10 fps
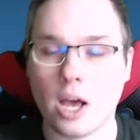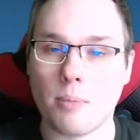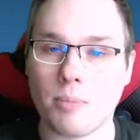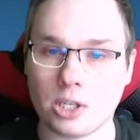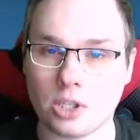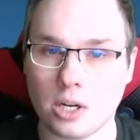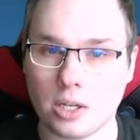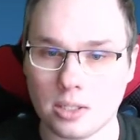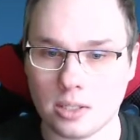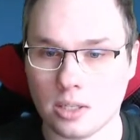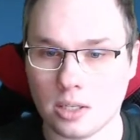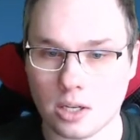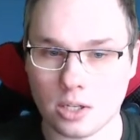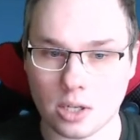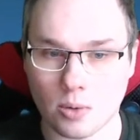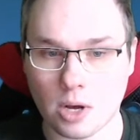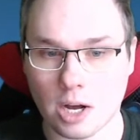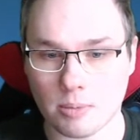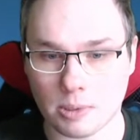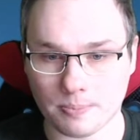paczka z
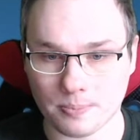kryształkami.